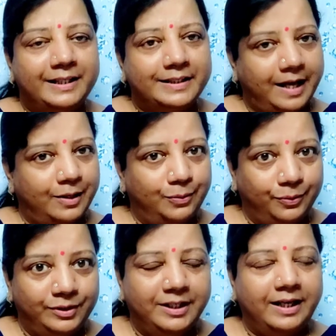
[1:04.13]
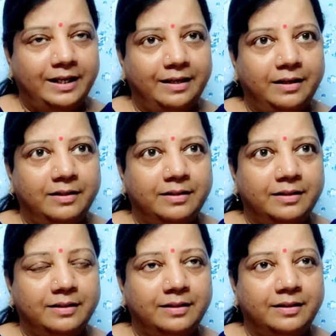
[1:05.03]
साल हो जाएगा
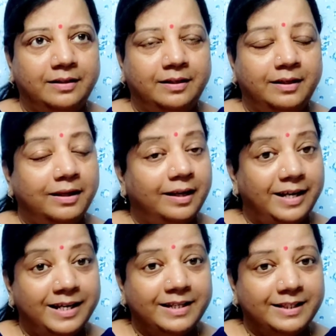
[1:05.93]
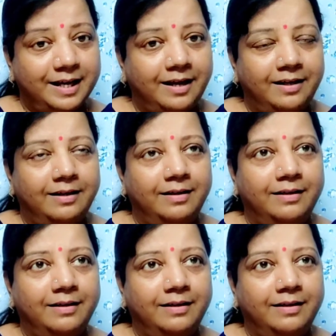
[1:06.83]
एक साल